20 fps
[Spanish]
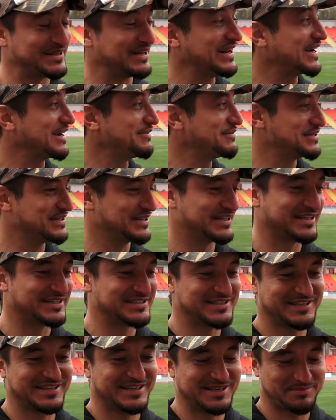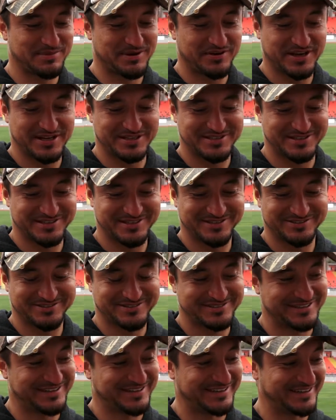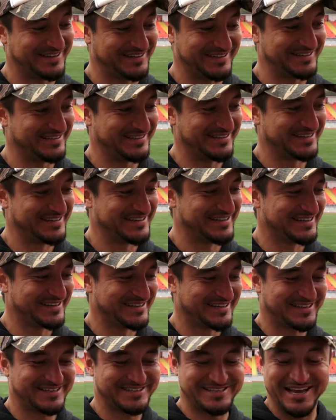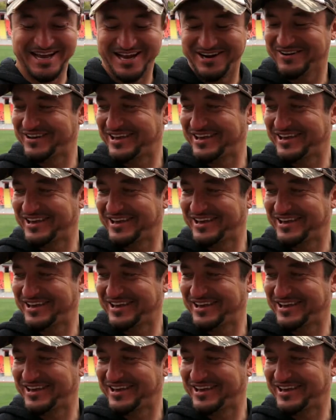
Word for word: la camiseta 7 de Pavé, así que no sé qué, que sea lo